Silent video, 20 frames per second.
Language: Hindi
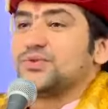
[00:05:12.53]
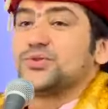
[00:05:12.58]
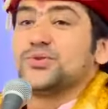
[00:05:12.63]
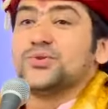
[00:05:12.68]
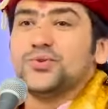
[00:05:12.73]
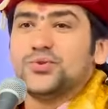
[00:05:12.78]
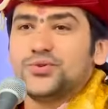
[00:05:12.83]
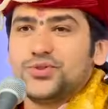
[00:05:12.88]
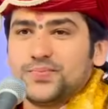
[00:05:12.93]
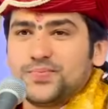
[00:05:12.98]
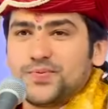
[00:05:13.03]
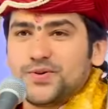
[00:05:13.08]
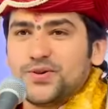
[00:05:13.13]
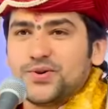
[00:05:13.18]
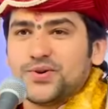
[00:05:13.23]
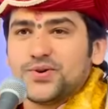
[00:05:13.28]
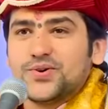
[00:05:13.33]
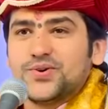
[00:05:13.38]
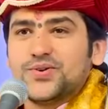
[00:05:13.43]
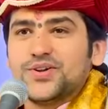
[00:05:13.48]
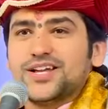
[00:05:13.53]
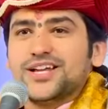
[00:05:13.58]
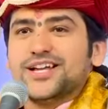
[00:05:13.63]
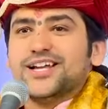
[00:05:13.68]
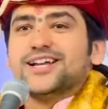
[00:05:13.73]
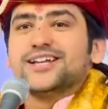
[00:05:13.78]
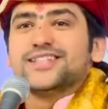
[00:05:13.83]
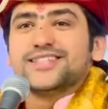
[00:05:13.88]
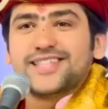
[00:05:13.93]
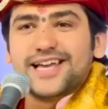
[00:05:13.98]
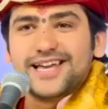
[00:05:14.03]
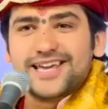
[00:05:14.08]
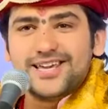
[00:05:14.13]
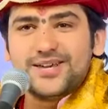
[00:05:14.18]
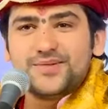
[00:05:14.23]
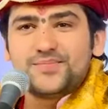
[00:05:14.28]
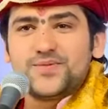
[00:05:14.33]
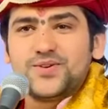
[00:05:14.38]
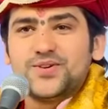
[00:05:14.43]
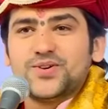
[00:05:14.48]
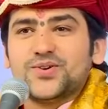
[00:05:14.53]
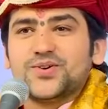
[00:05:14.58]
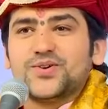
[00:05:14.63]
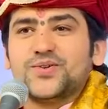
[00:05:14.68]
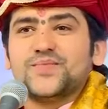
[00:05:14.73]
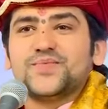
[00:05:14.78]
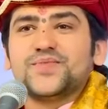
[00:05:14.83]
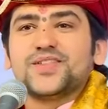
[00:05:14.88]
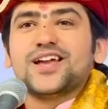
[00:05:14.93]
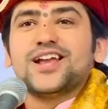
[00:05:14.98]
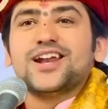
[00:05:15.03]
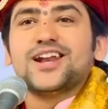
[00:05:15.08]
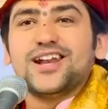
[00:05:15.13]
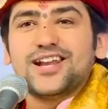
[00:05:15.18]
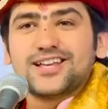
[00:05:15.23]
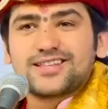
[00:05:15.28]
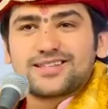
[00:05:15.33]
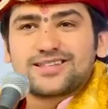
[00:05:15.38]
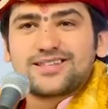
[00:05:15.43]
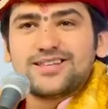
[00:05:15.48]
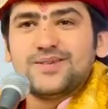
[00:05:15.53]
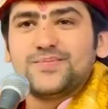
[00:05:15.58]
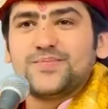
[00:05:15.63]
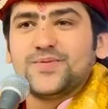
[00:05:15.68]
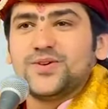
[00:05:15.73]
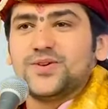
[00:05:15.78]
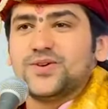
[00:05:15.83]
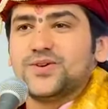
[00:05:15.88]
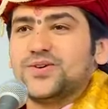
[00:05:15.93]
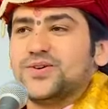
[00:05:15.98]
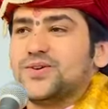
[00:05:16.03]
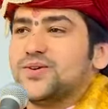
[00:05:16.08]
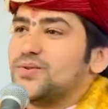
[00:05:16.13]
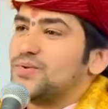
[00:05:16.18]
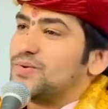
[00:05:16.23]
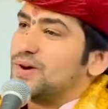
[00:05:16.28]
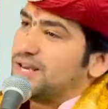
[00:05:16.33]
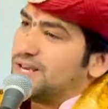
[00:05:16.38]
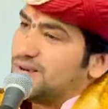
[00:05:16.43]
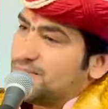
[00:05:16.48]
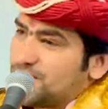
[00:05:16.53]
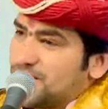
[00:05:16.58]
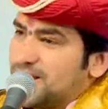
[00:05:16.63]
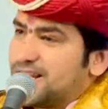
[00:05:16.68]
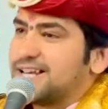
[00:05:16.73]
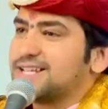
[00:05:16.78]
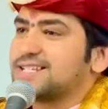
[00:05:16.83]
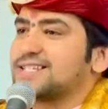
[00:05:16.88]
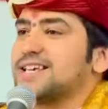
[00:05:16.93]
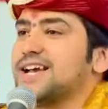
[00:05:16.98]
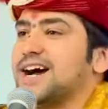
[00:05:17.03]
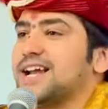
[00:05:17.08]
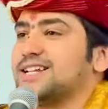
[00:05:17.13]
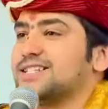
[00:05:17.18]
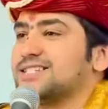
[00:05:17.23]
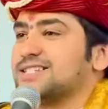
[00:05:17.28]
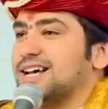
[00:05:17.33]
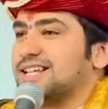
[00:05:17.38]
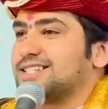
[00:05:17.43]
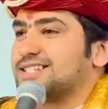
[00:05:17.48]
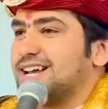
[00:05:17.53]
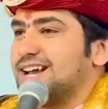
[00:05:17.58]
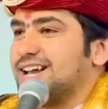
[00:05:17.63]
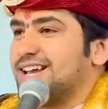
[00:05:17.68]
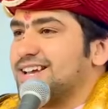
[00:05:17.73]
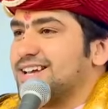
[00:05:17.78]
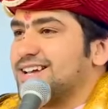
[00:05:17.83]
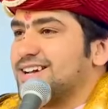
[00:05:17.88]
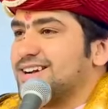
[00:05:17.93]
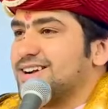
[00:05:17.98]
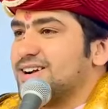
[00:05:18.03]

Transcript: दूध पियो दही पियो लस्सी पियो वही पीने से आनंद आता है